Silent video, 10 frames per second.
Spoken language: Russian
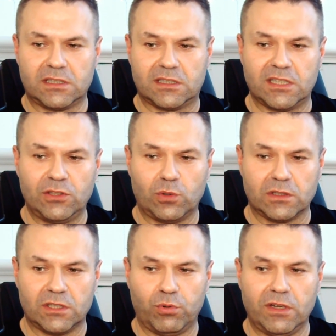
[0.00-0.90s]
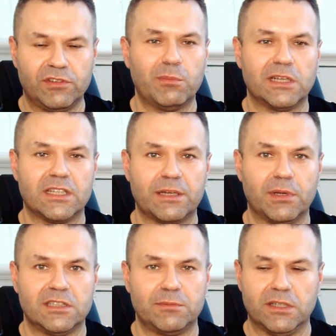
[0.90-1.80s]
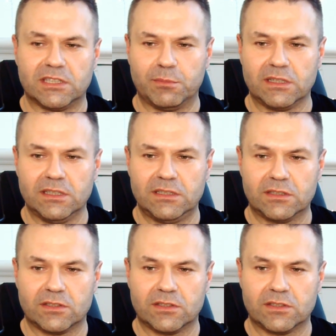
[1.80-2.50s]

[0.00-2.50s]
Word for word: к сайту как-то более внимательно, ребята, из Мильстром относиться.